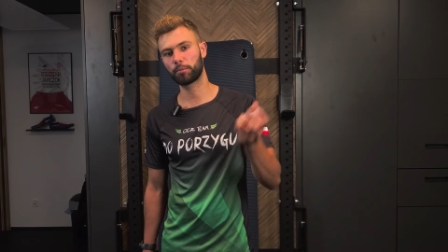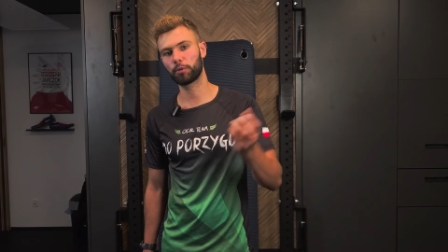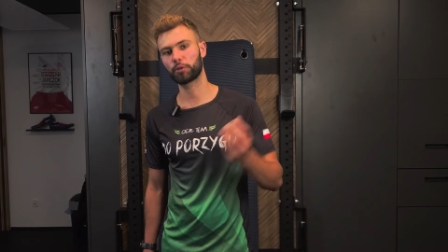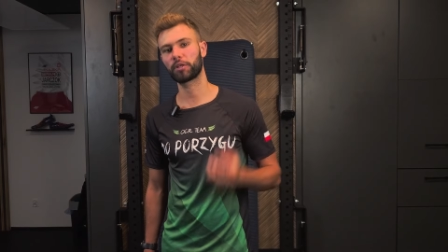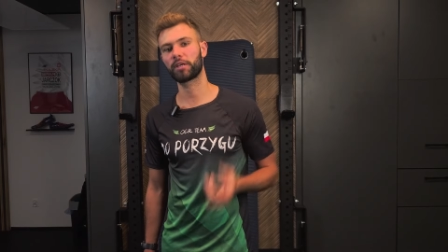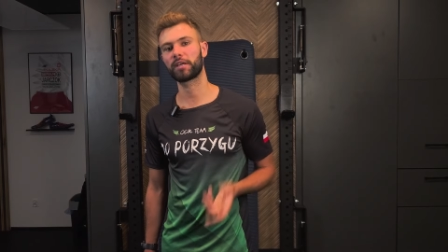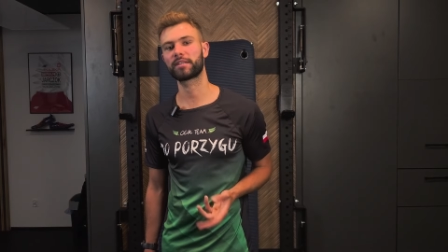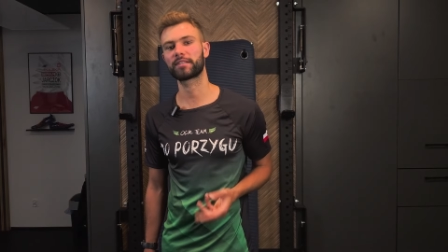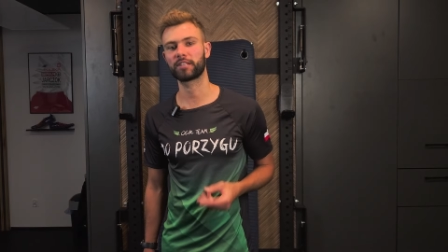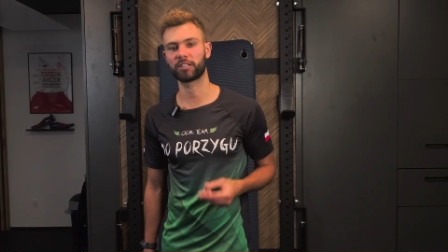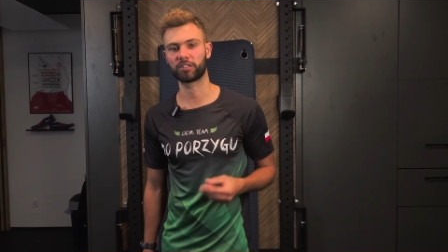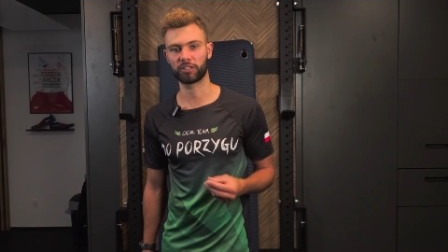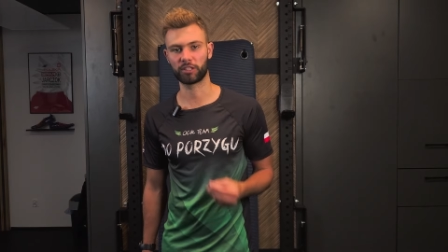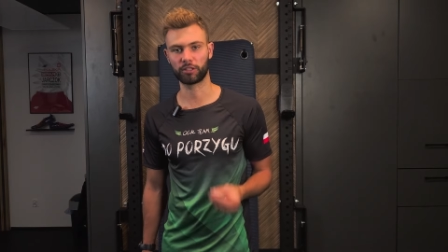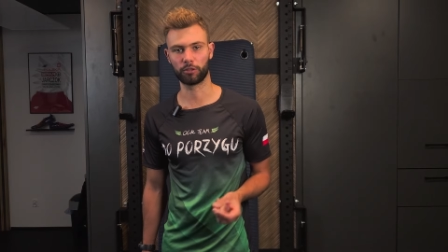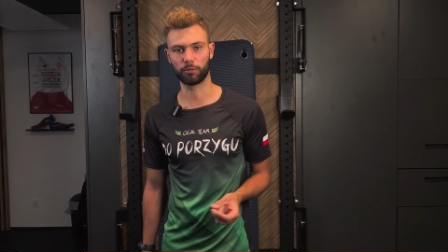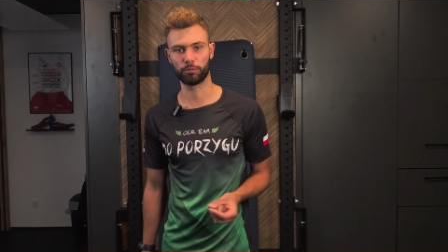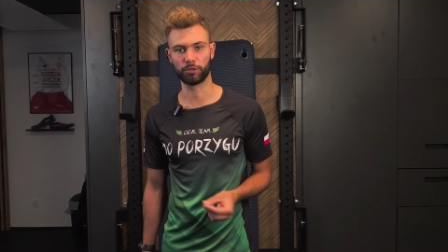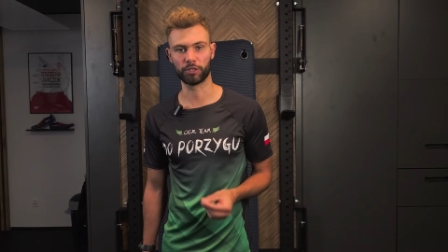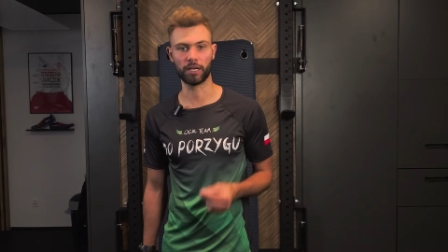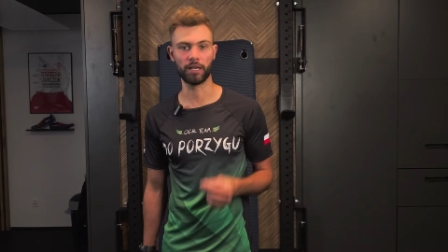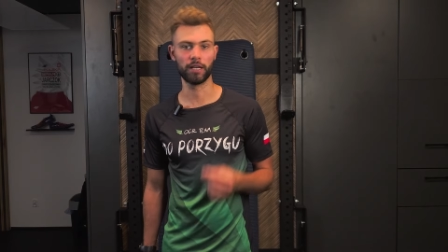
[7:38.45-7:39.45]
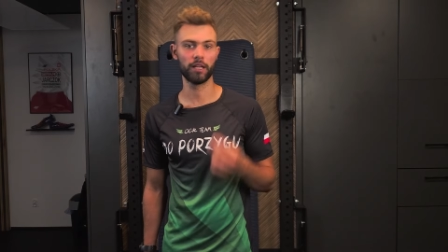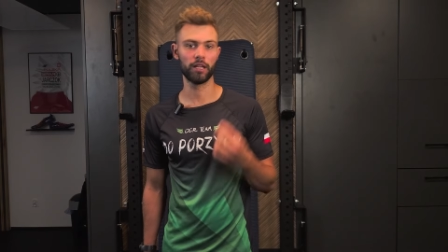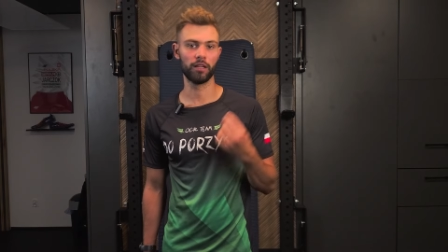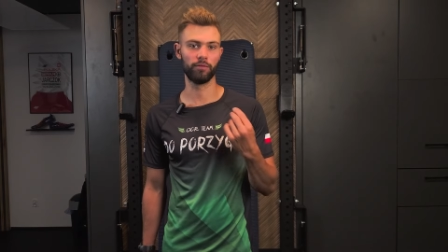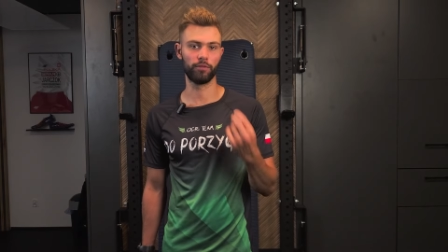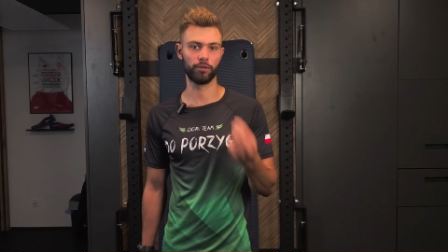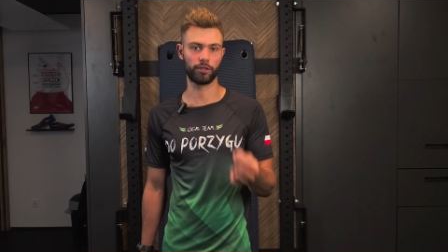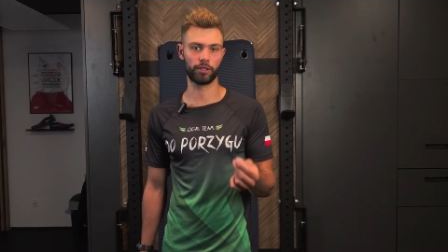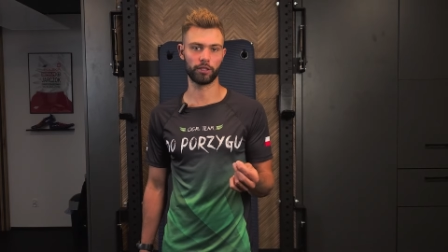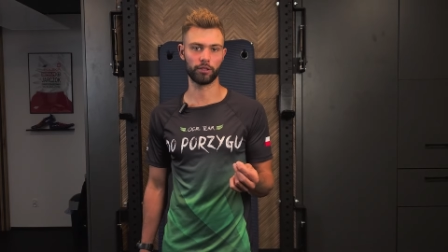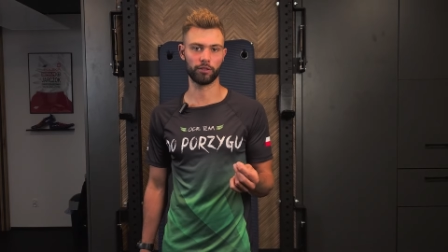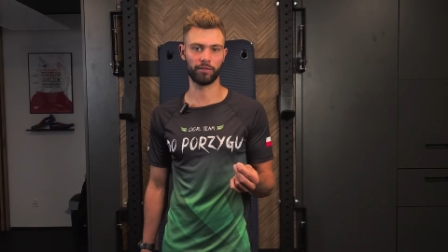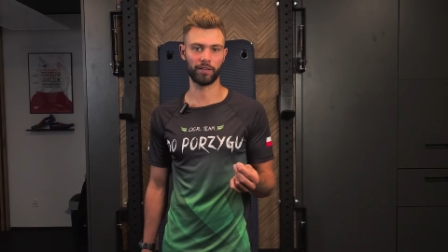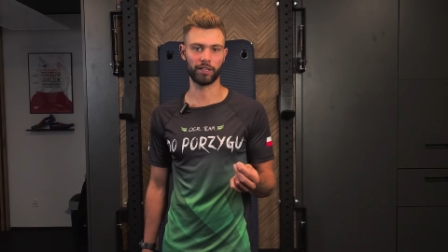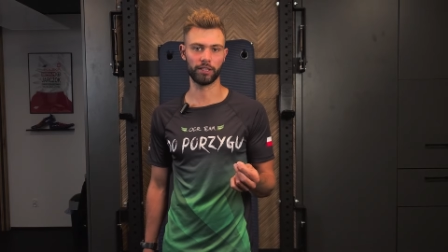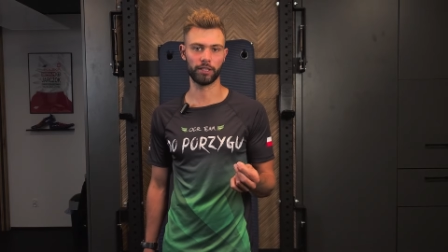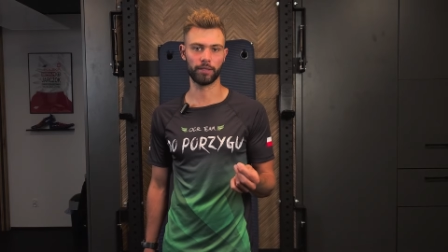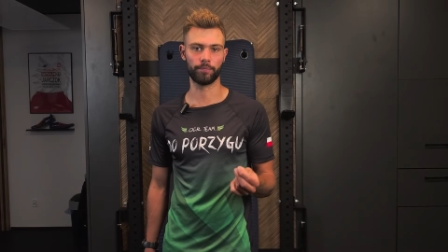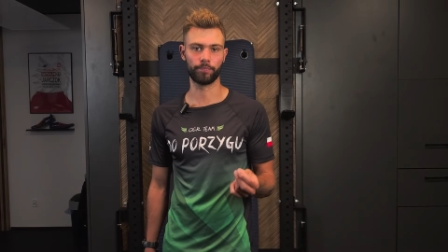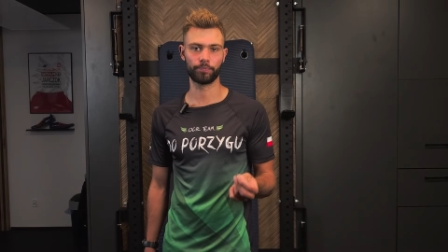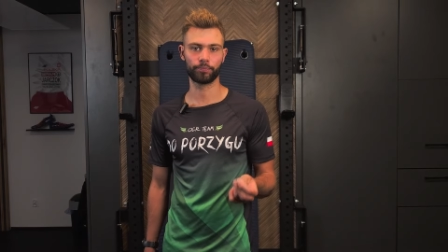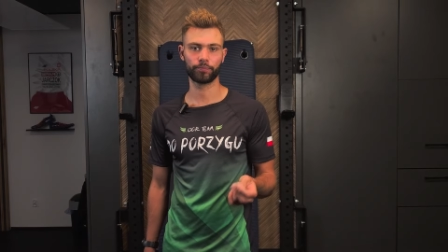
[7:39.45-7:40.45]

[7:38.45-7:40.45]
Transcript: bo nie jest aż tak dobrze wytrenowany.